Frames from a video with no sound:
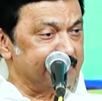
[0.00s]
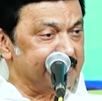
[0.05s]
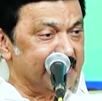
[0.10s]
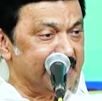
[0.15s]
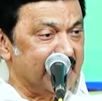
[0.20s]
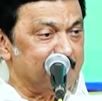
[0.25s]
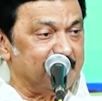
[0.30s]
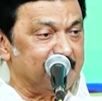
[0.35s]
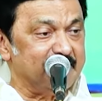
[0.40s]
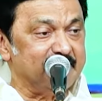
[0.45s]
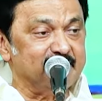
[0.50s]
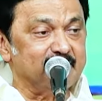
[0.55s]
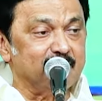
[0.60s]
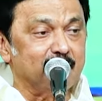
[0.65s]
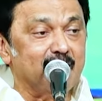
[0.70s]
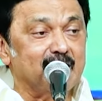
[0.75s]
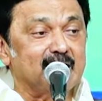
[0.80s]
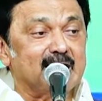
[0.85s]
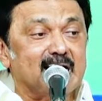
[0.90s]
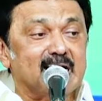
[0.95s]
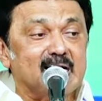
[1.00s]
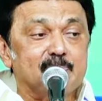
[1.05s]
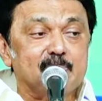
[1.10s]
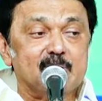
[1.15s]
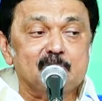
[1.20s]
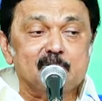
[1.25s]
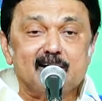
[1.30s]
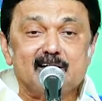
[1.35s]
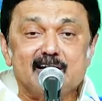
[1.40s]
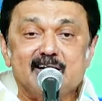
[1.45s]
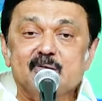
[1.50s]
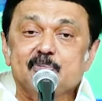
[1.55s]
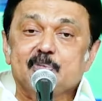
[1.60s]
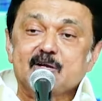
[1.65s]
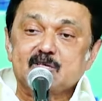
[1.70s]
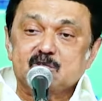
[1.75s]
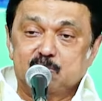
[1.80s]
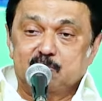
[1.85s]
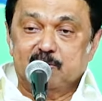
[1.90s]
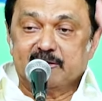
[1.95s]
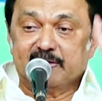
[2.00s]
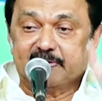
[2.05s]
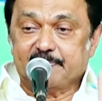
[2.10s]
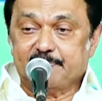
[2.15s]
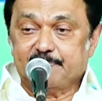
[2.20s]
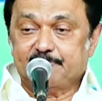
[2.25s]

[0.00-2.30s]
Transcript: தெரியாமல் வாக்காள பெருமக்கள்னு பேசுவாங்க